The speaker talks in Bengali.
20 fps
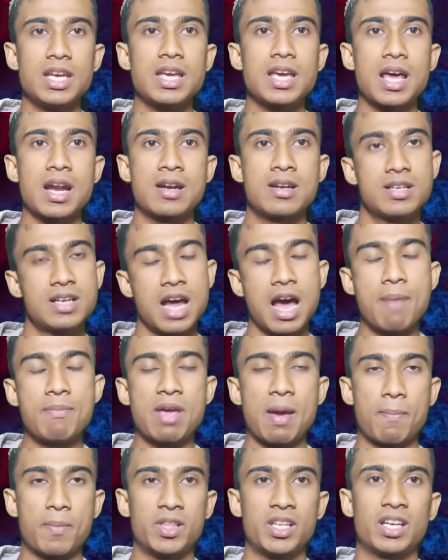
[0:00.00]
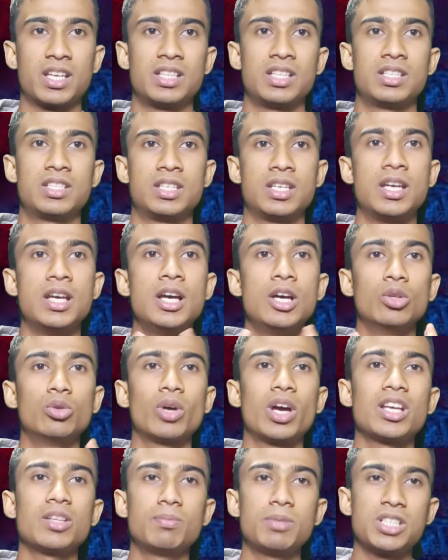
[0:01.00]
সেই গ্যারান্টিটা আমি আপনাদেরকে দিচ্ছি
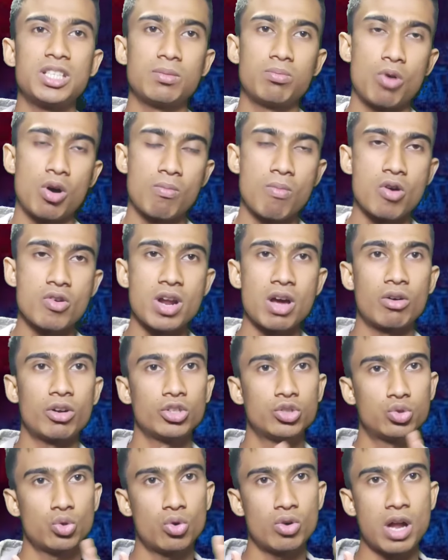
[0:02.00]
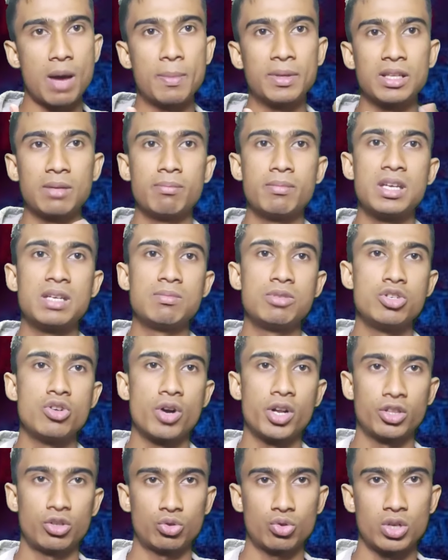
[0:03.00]
তো গাইজ বেশি বক বক না করে চলুন আমাদের মেন
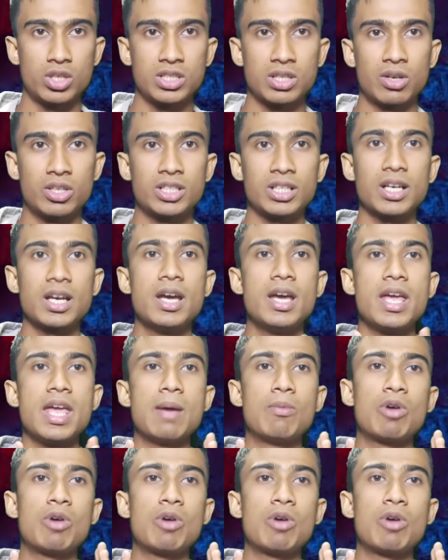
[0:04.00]
ভিডিওটাতে চলে যাওয়া যাক